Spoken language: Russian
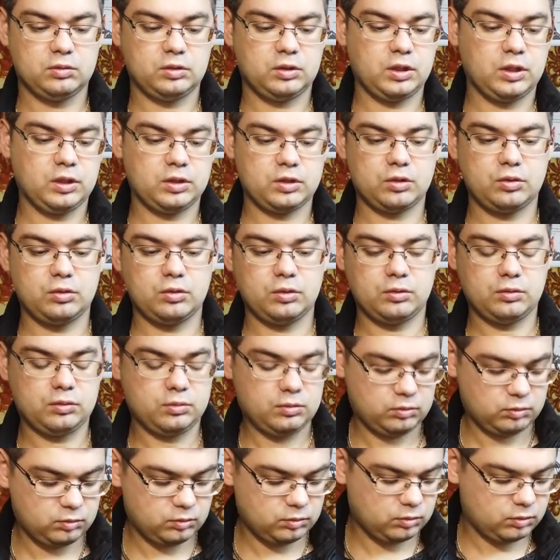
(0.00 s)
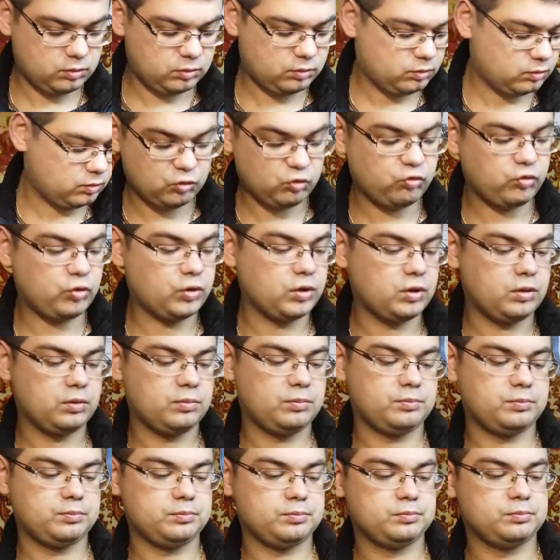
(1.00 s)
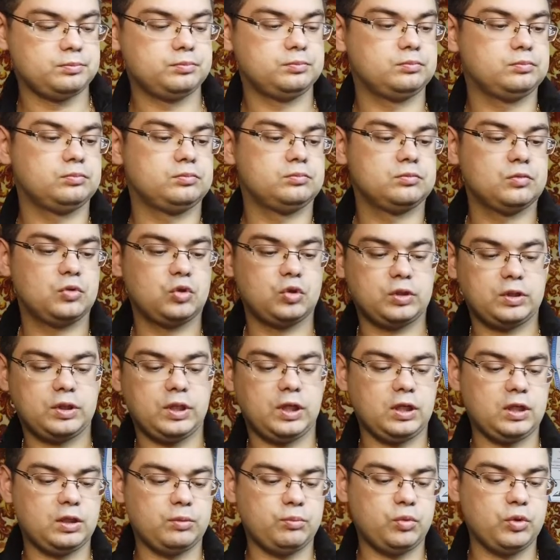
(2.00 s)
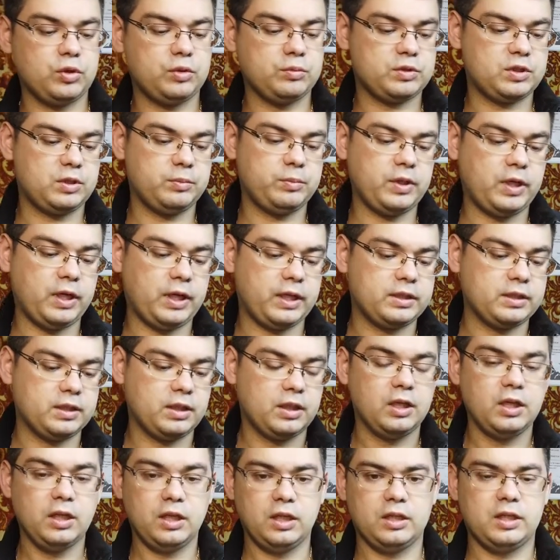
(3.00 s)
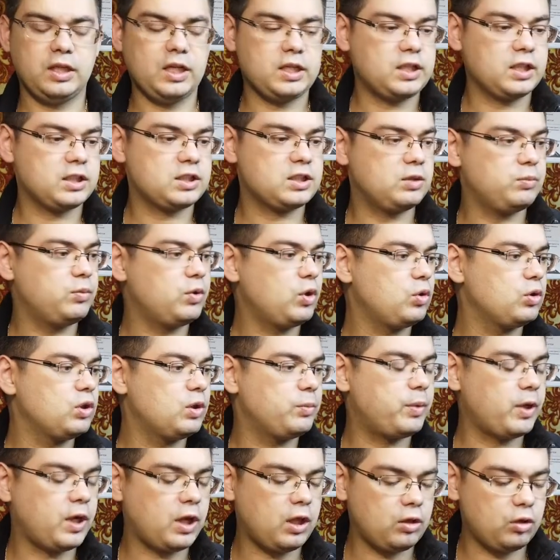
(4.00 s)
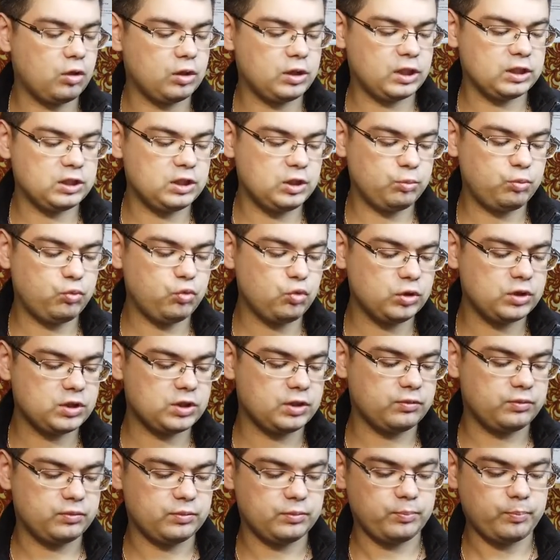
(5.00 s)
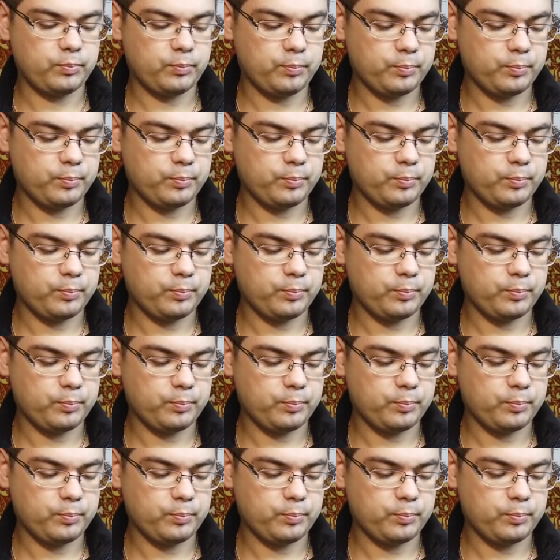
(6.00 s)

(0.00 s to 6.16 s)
Так что, вот. Вот так и будем собирать. Я сейчас соберу на поролон от дипутцев,